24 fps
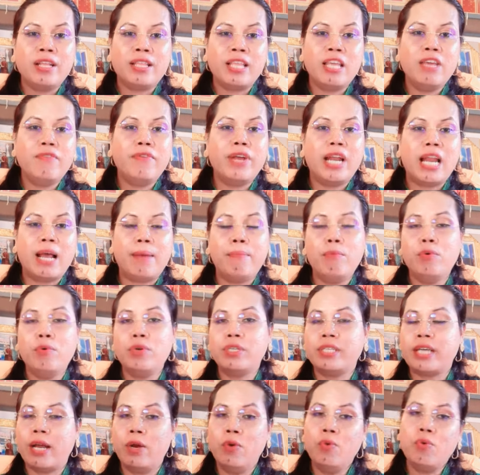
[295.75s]
ที่เวลาบู
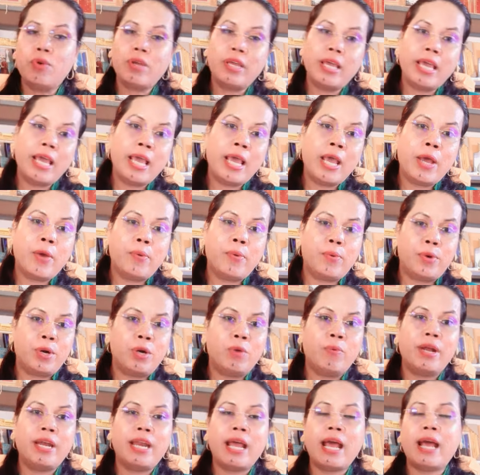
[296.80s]
ชาลูกแก้วหรือ
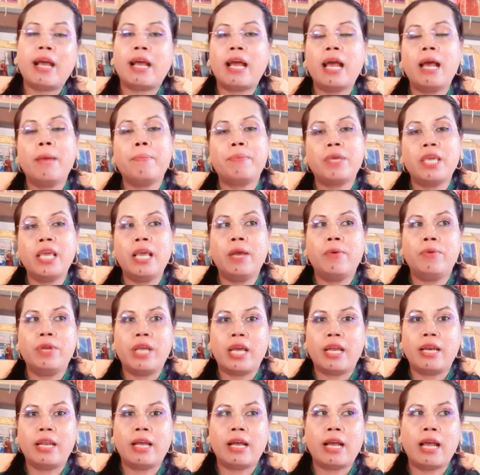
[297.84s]
ว่าหน้าคาบแก้ว
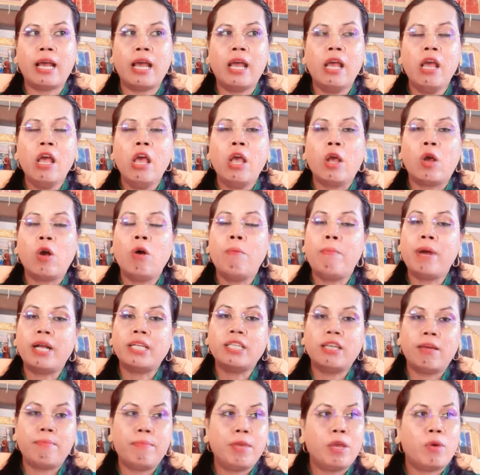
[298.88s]
เนี่ยนะคะก็มัก
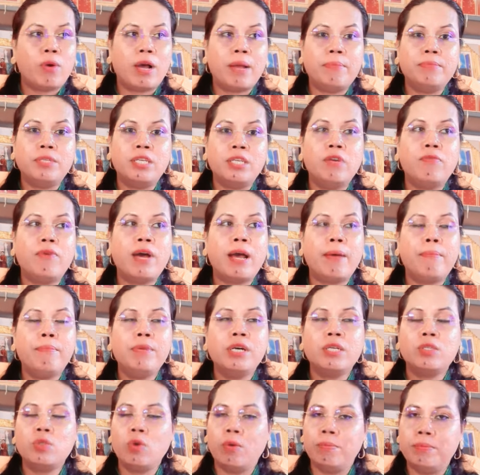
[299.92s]
จะมีความเชื่อว่า
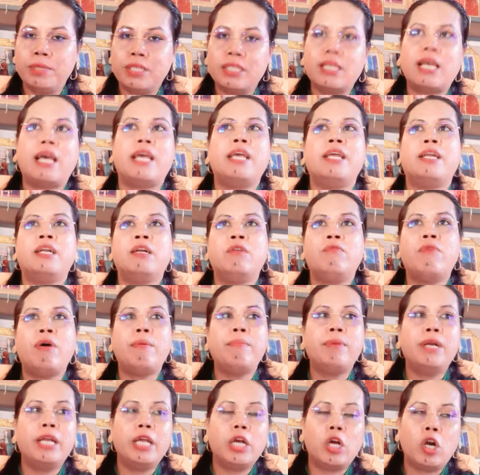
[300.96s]
เมื่อสวมใส่หรือว่า
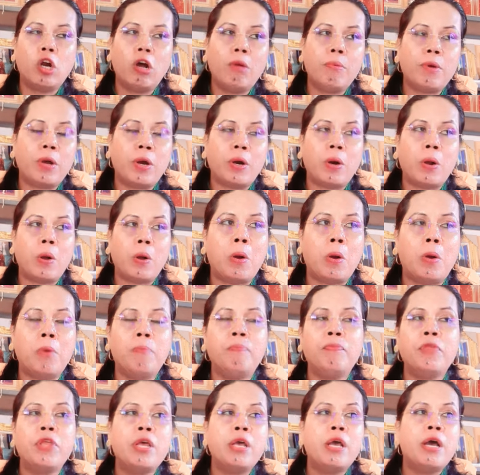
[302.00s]
เมื่อได้ครอบครง
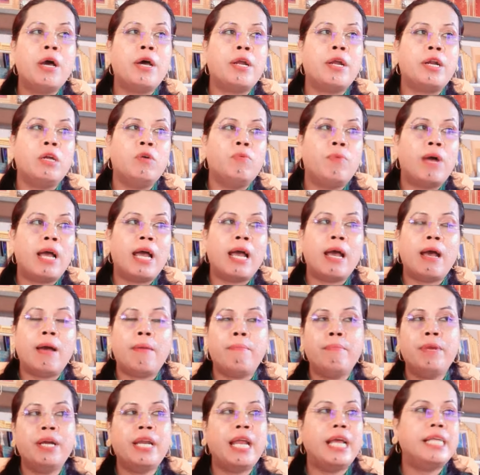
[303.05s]
หรือว่า
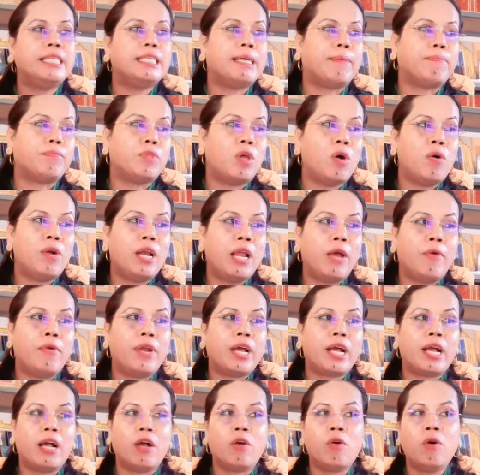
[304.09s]
เมื่อได้จับต้องแล้ว
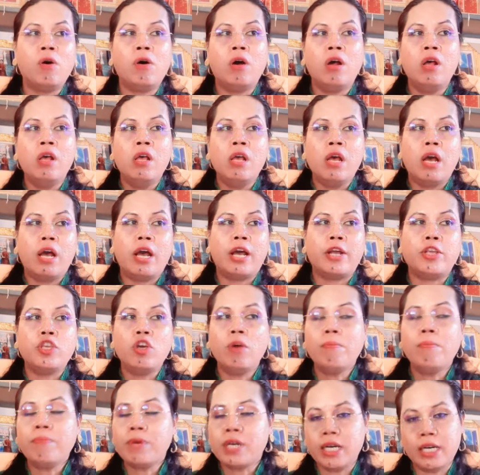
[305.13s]
นะคะก็ย่
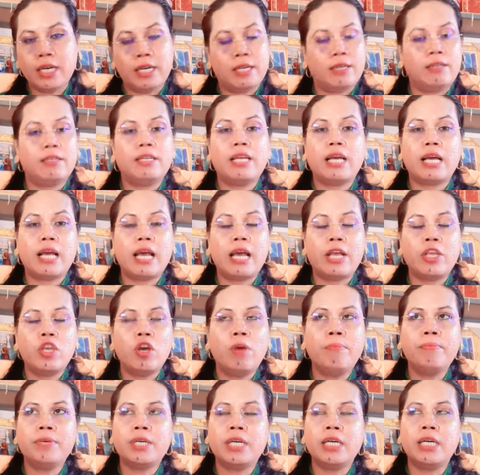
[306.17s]
อมเกิดนะคะย่
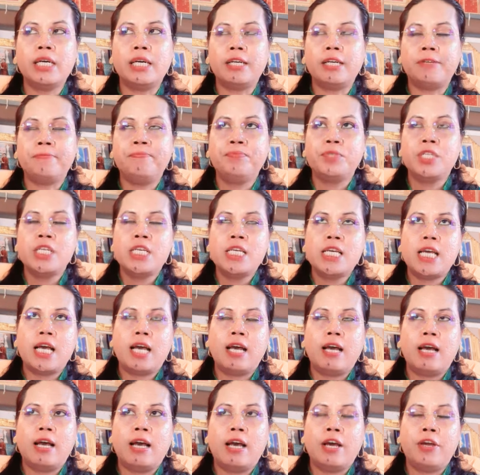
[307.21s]
อมเกิด
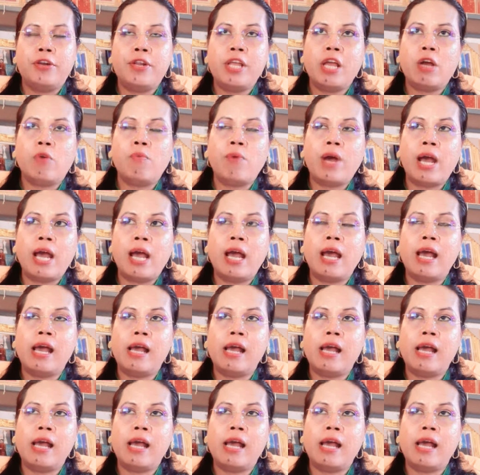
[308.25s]
เรียกว่า